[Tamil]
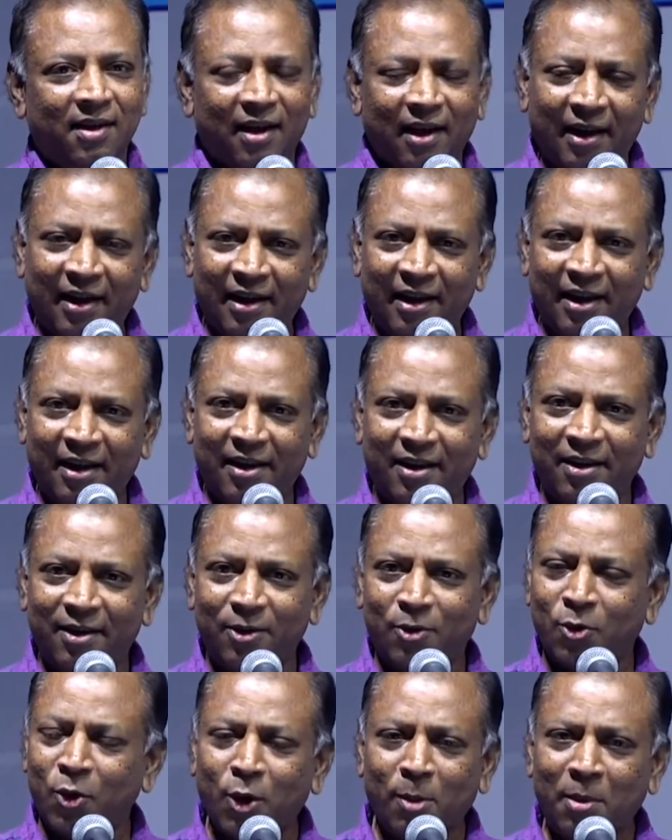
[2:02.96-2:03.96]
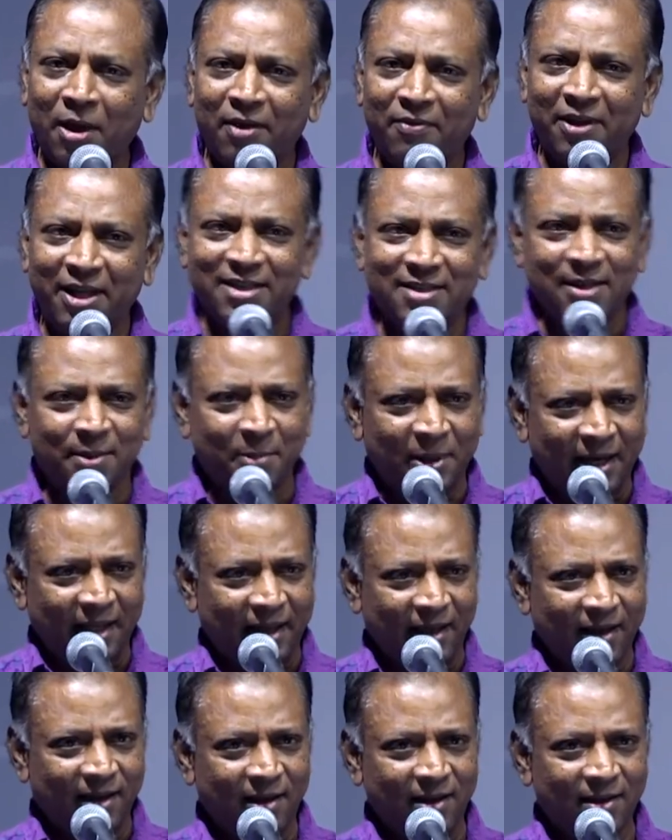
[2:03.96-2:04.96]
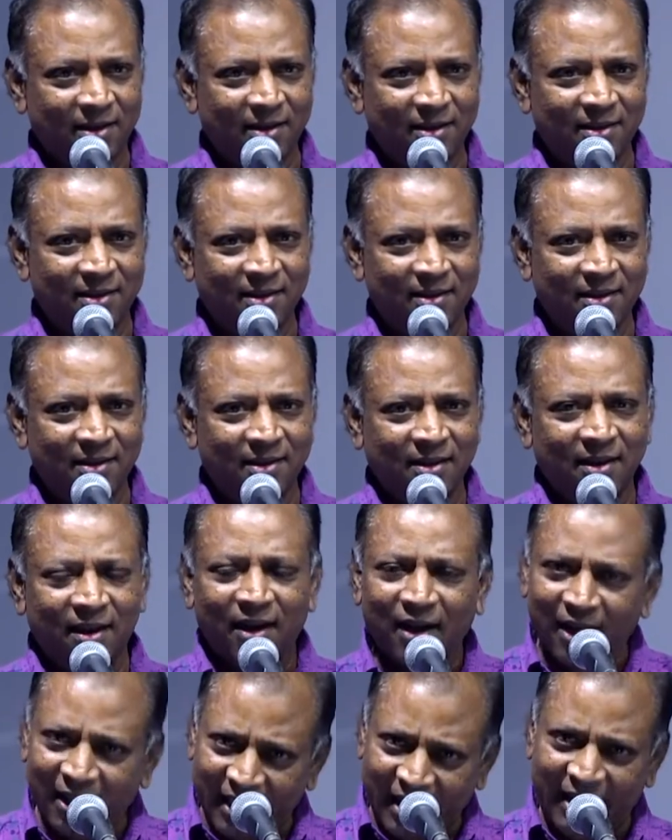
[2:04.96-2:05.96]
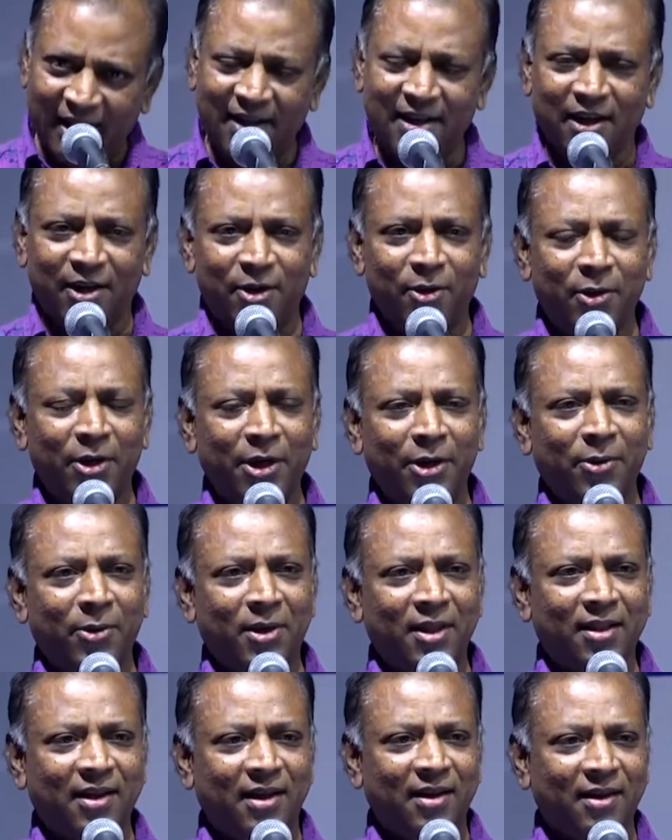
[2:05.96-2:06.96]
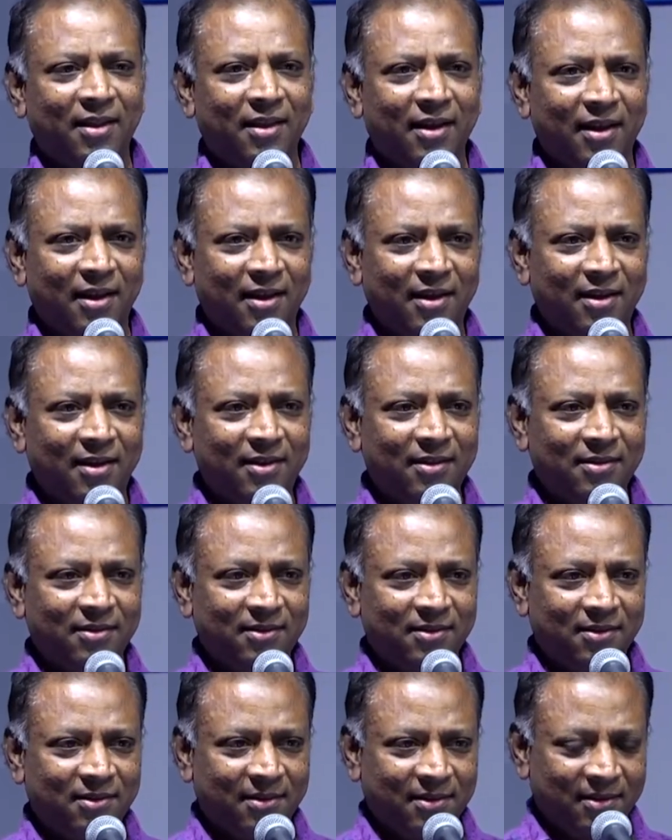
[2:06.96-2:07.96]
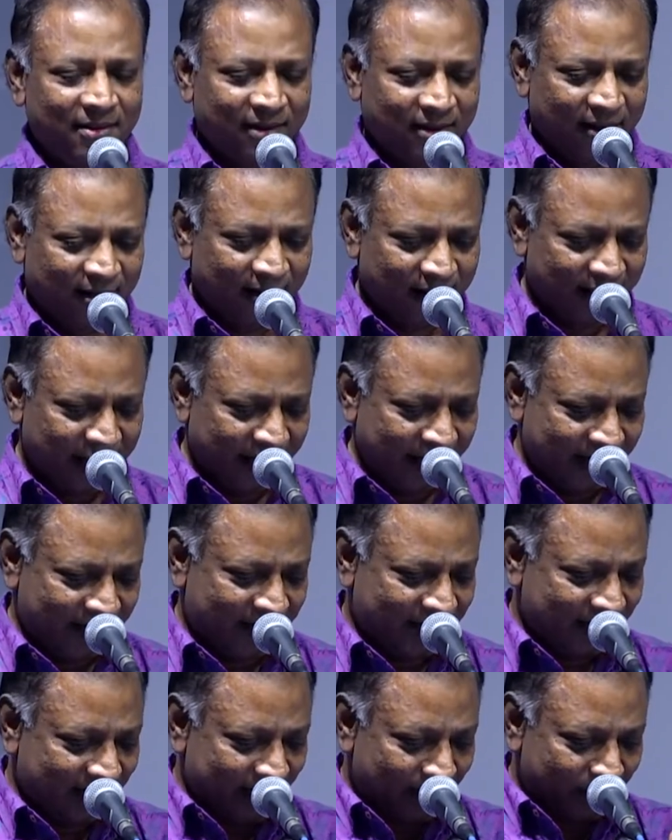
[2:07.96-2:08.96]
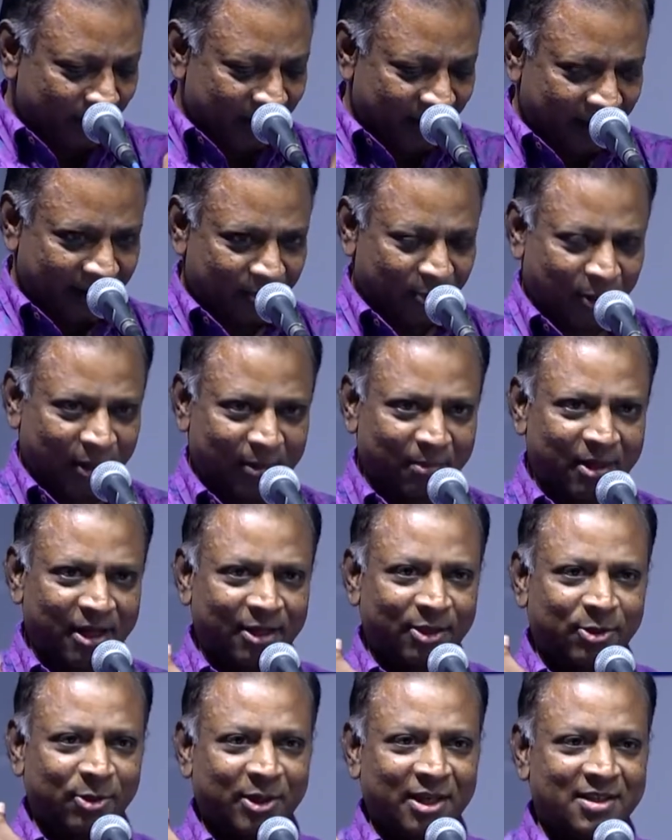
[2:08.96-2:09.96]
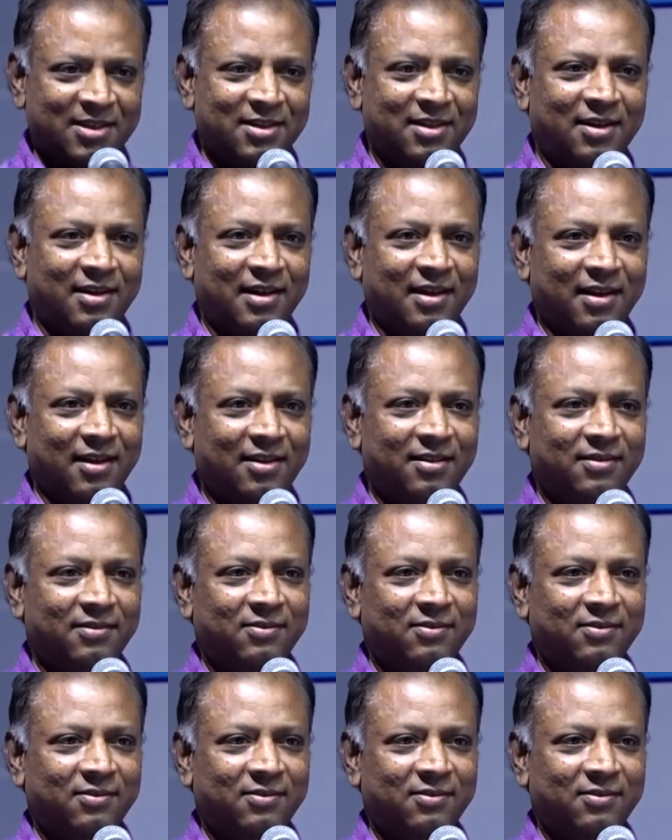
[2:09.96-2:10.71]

அன்னை கோபாவேசம் அடையலை அதே கருணையோடு தான் இருந்தாங்க அந்த எச்சியில் அப்படியே உடம்புல தொடச்சிக்கிட்டாங்க